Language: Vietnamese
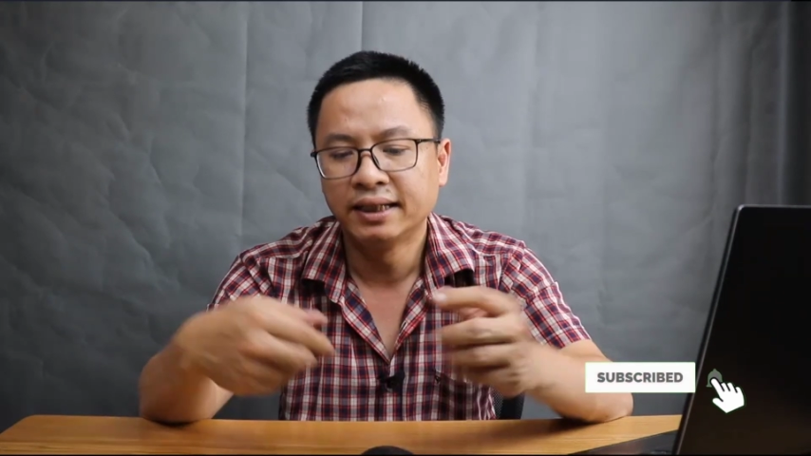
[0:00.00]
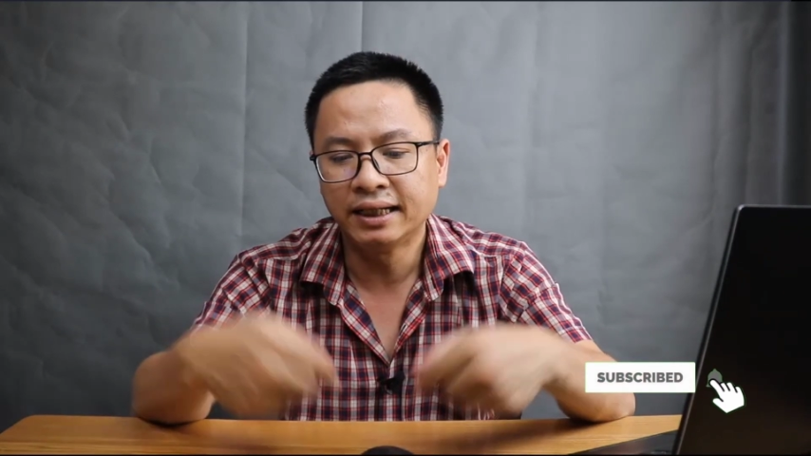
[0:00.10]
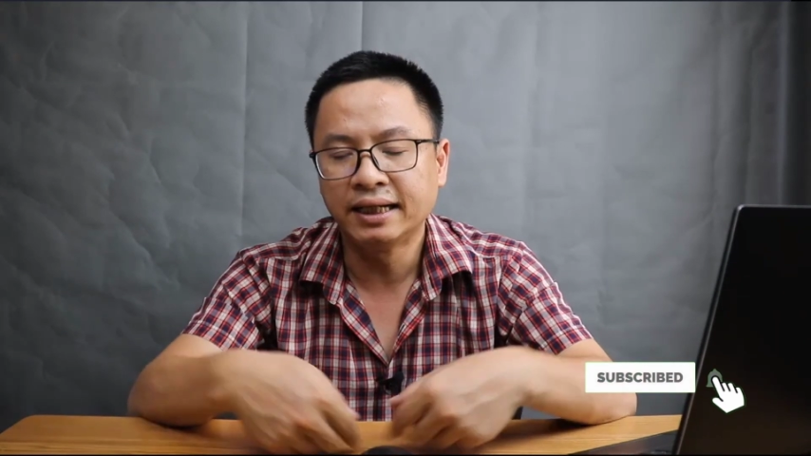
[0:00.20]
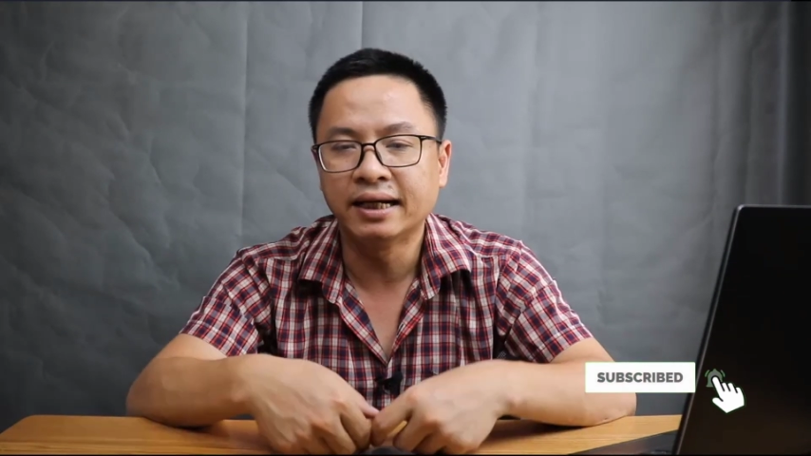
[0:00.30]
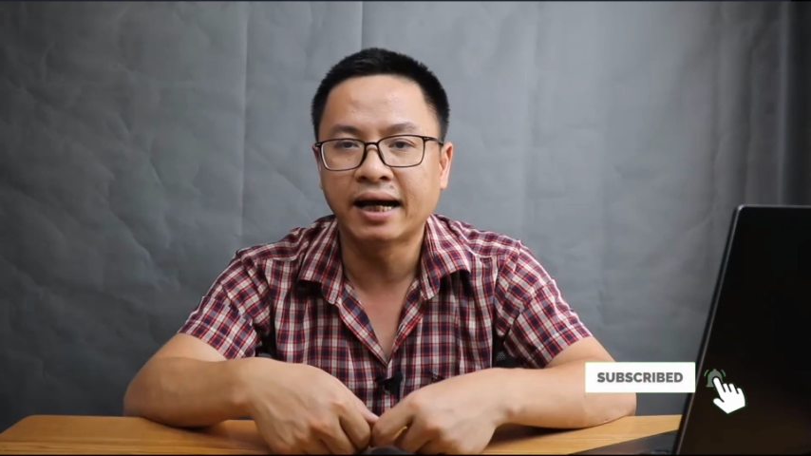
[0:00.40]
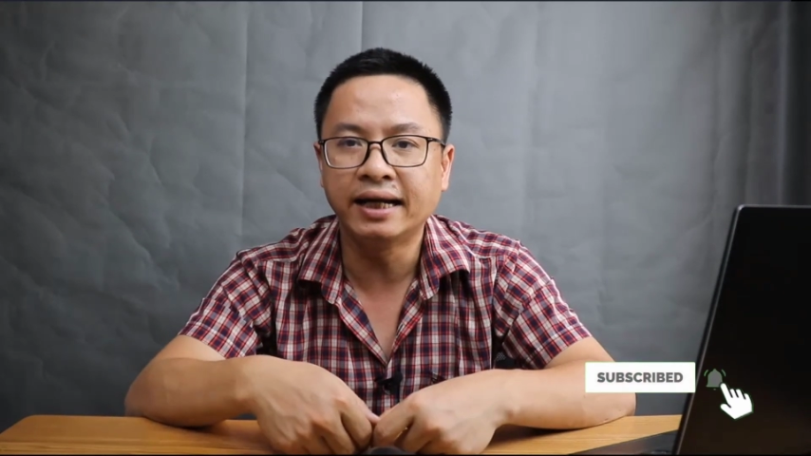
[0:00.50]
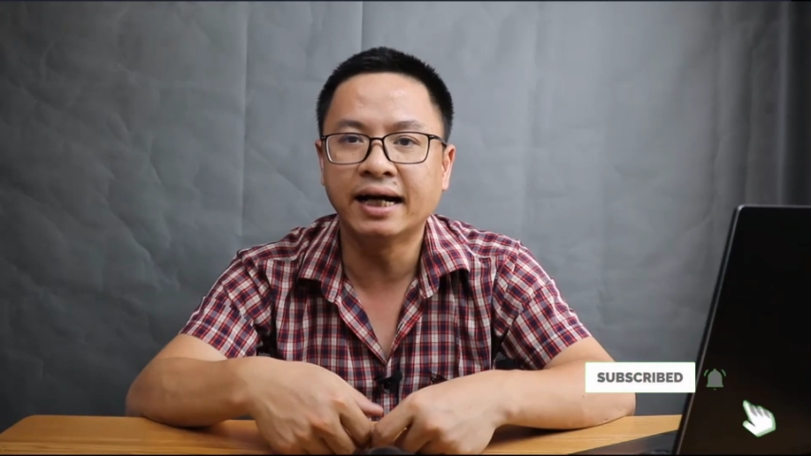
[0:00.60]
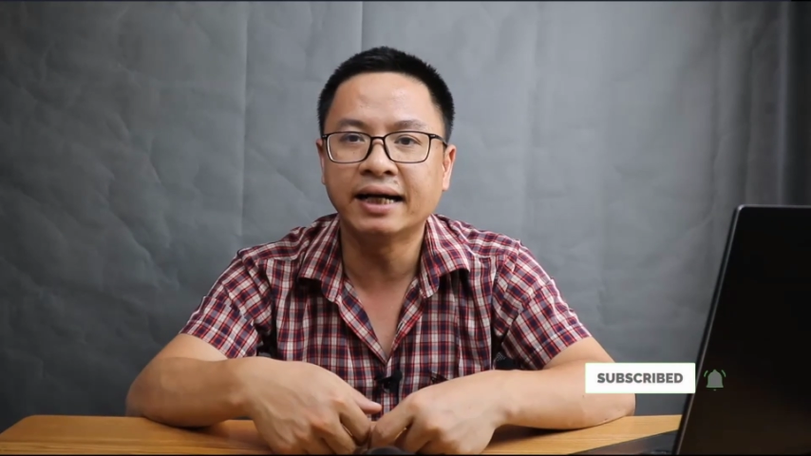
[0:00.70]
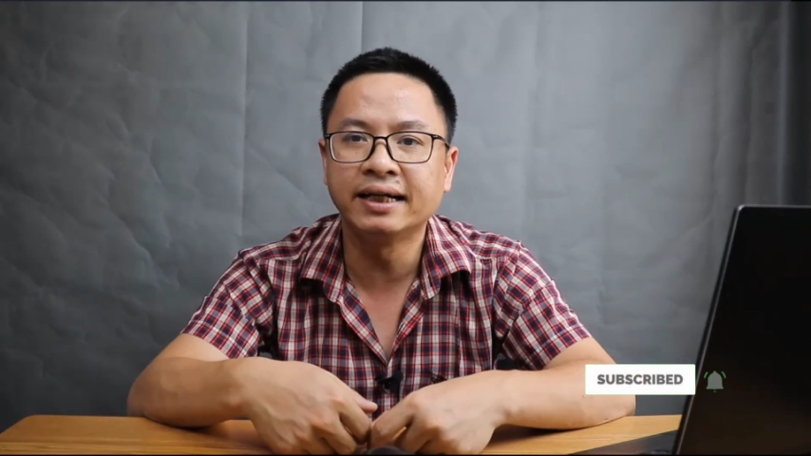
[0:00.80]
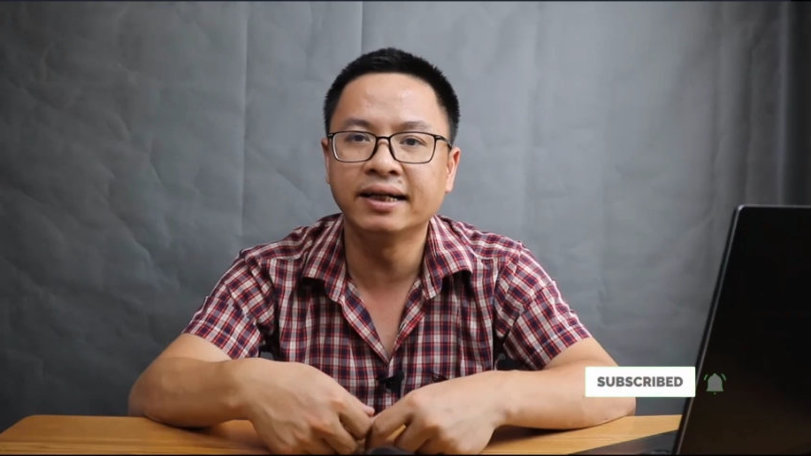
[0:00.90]
thì hãy
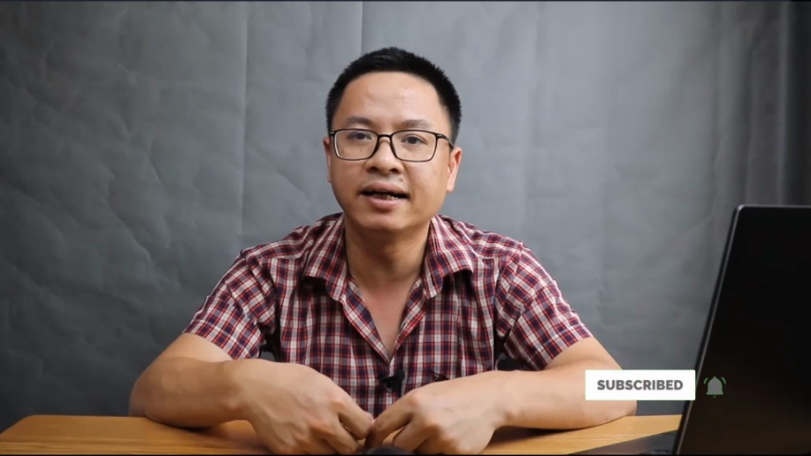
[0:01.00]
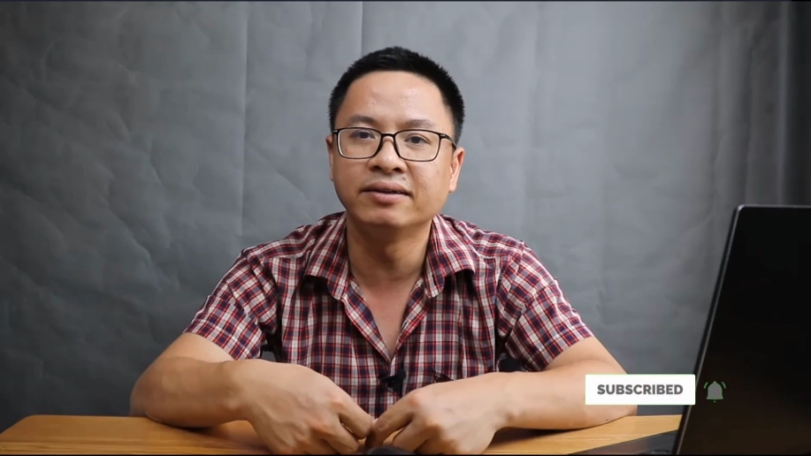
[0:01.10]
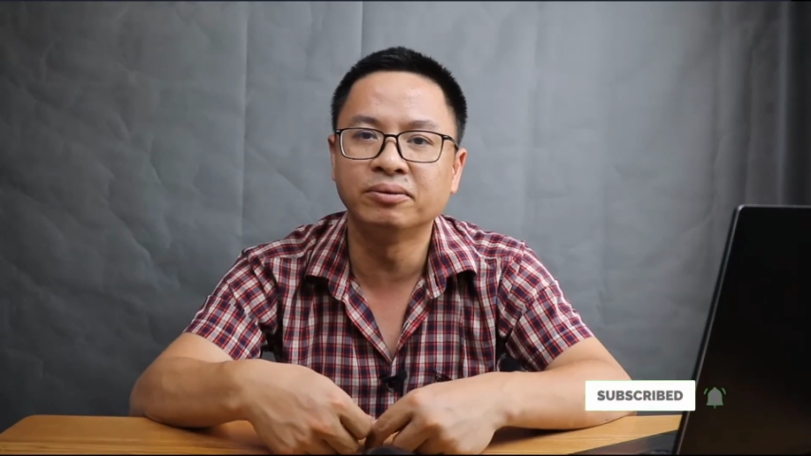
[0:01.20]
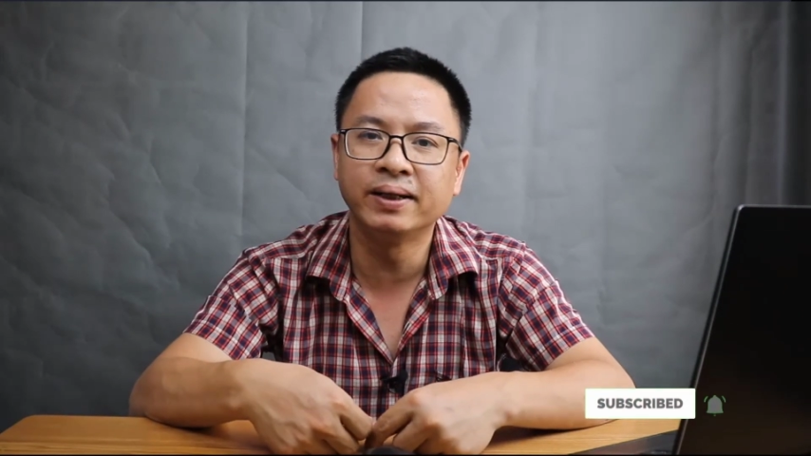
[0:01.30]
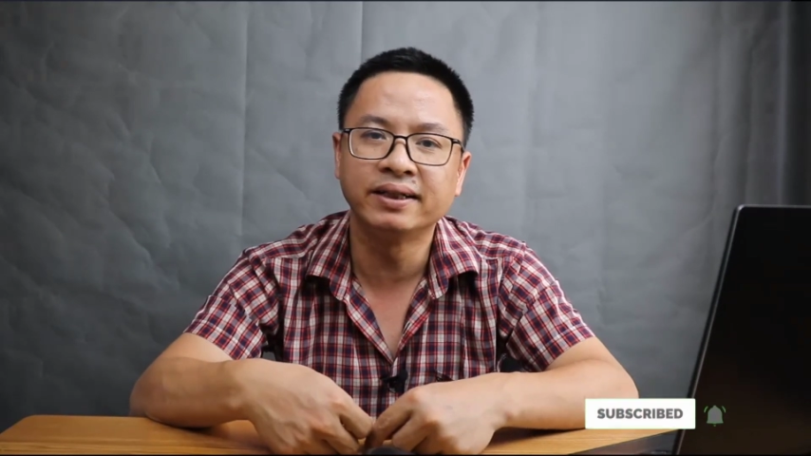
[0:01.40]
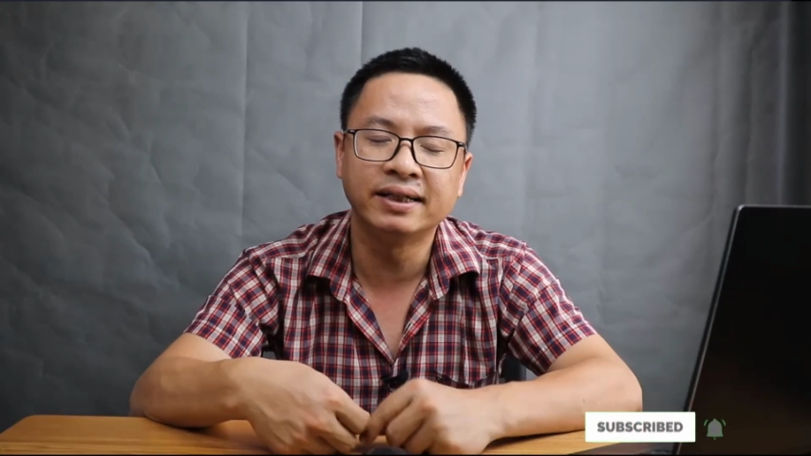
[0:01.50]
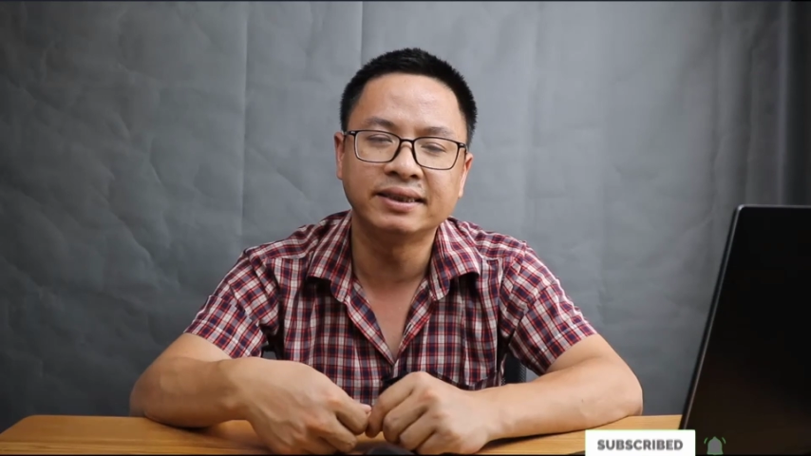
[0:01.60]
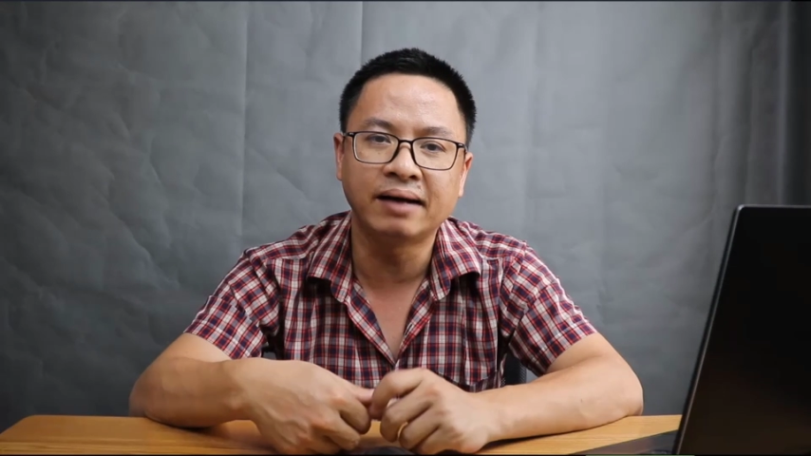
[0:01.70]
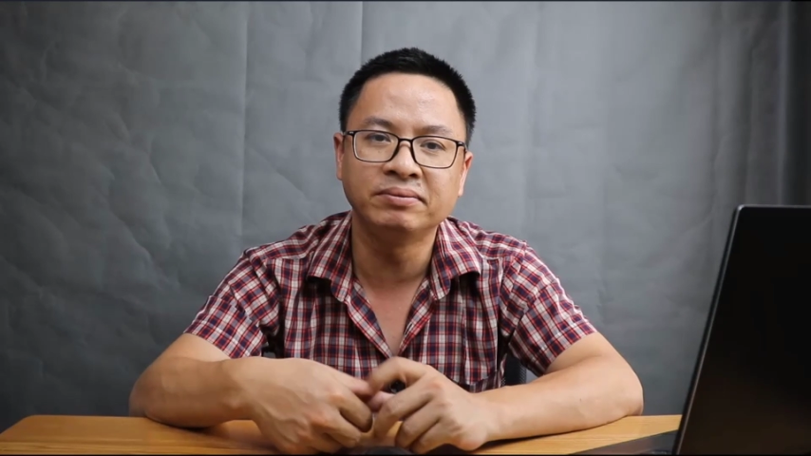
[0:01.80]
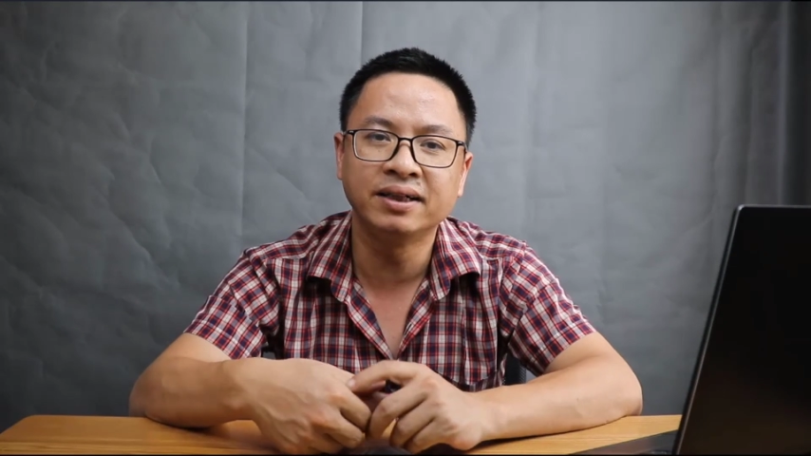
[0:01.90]
đăng ký kênh của mình để
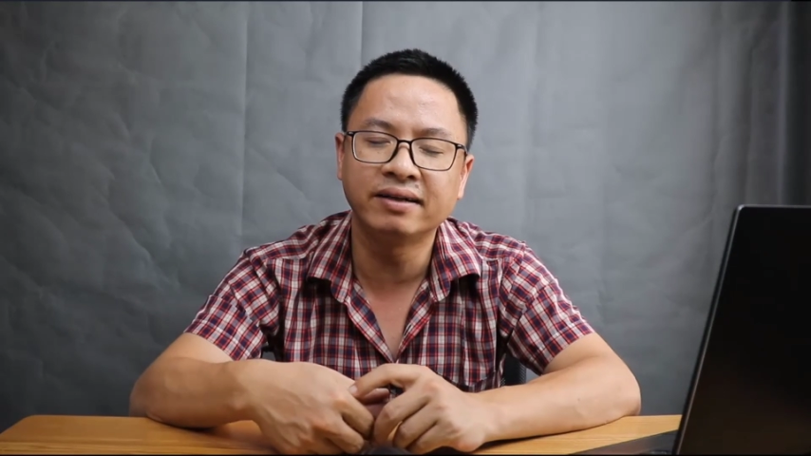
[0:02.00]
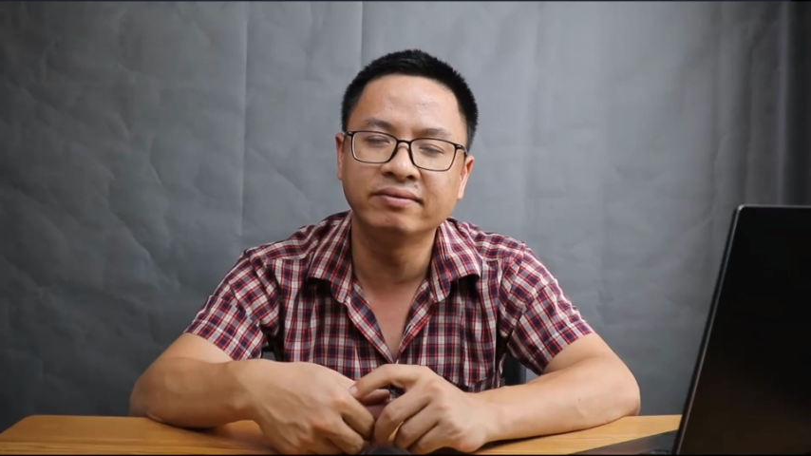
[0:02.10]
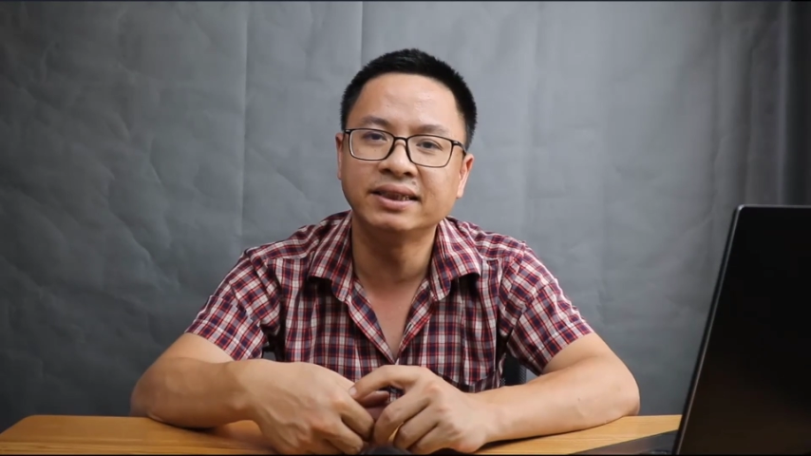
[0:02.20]
xem những cái